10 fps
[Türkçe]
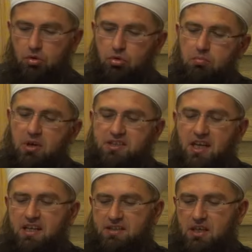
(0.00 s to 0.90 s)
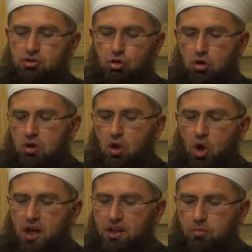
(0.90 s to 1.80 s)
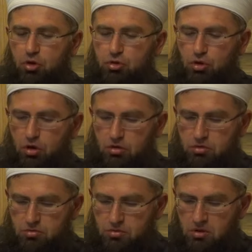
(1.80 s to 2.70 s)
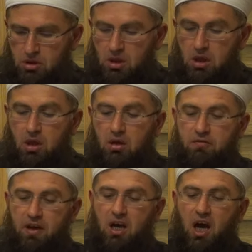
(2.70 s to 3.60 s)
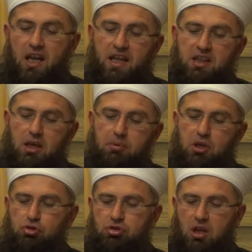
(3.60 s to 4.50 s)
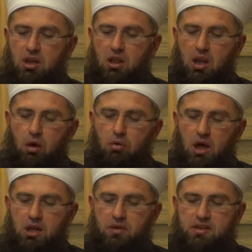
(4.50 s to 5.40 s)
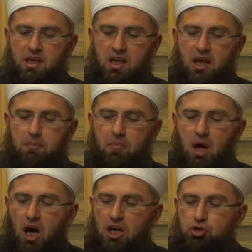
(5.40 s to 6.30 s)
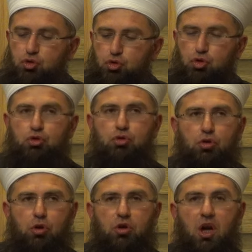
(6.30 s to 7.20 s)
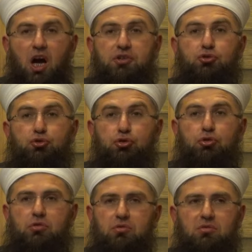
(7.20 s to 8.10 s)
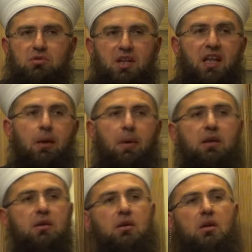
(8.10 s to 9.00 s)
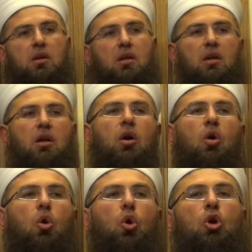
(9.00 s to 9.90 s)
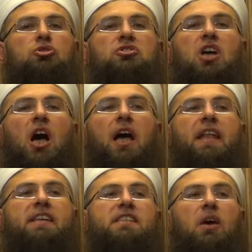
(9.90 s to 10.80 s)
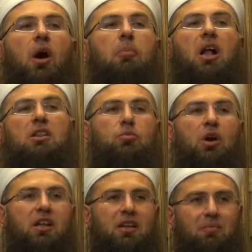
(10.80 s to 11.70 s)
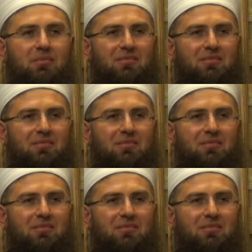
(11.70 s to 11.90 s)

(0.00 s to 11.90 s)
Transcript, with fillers: Sümme celese sonra o adam oturuyor. Fekalen nebiyyü sallallahu aleyhi ve sellem aşrun diyor. Aşrun. Ne demek? 10 tane sevap aldı bu adam.